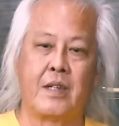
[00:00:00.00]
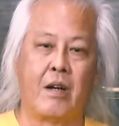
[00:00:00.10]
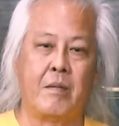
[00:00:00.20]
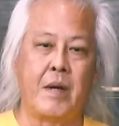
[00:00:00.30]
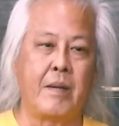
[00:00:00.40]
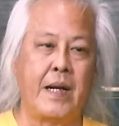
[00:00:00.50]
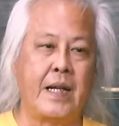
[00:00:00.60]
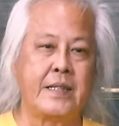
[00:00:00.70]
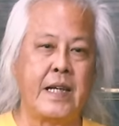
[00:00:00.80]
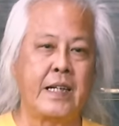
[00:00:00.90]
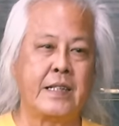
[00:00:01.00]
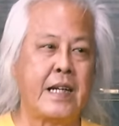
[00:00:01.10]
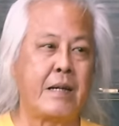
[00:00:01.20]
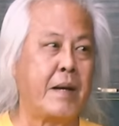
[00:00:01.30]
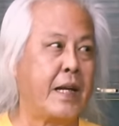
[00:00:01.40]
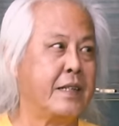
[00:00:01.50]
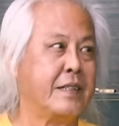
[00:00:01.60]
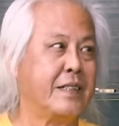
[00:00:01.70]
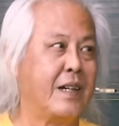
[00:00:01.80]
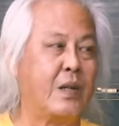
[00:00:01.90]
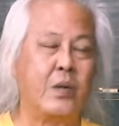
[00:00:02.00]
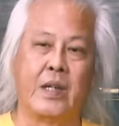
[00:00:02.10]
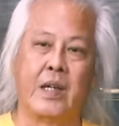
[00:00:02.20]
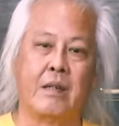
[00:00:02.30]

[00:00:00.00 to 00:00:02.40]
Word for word: ก็ไม่เวลาเจ๊งก็ช่างมันก็คุยกั